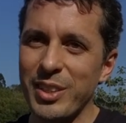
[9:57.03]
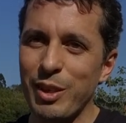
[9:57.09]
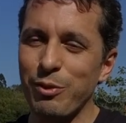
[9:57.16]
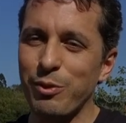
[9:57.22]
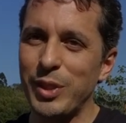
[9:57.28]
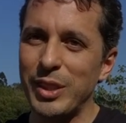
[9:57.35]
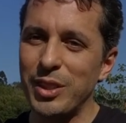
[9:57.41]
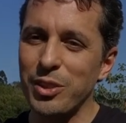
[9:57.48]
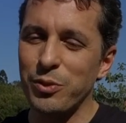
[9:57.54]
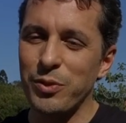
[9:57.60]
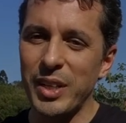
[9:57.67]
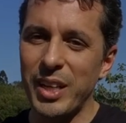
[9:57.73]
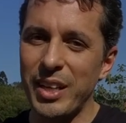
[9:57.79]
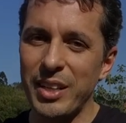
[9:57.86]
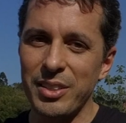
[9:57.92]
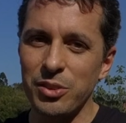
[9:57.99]
essa vida
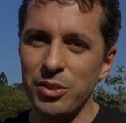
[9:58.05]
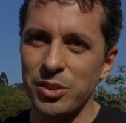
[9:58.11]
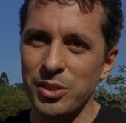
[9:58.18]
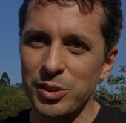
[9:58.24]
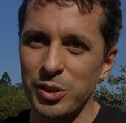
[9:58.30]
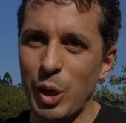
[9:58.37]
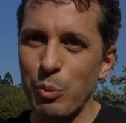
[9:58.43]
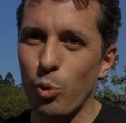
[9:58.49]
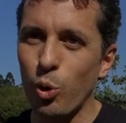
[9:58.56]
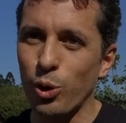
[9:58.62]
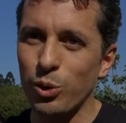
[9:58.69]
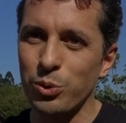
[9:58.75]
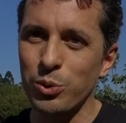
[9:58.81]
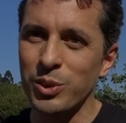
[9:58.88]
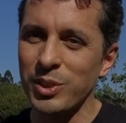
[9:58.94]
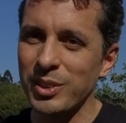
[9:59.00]
diferente do, da
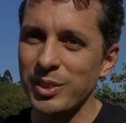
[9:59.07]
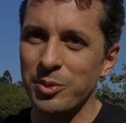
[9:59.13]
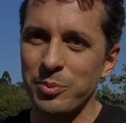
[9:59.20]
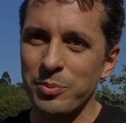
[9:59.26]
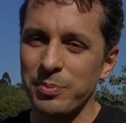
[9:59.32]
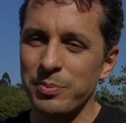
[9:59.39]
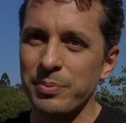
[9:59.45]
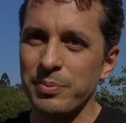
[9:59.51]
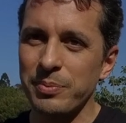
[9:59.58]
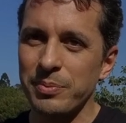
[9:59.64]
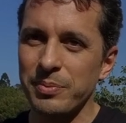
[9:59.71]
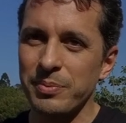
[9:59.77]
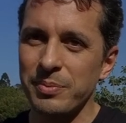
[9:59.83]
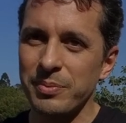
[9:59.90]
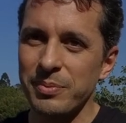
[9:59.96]
moto. A gente ganhou uns aninhos